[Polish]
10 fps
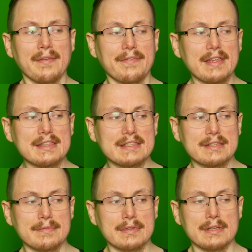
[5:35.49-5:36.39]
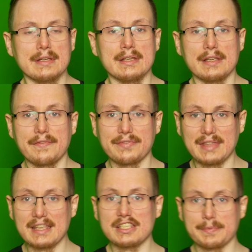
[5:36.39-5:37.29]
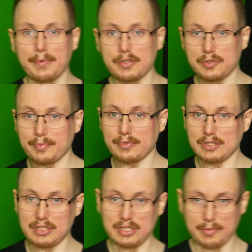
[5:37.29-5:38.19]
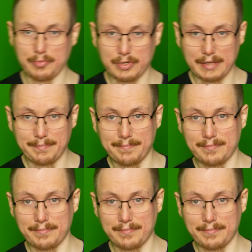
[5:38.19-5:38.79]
Więc i w ten sposób streamuję.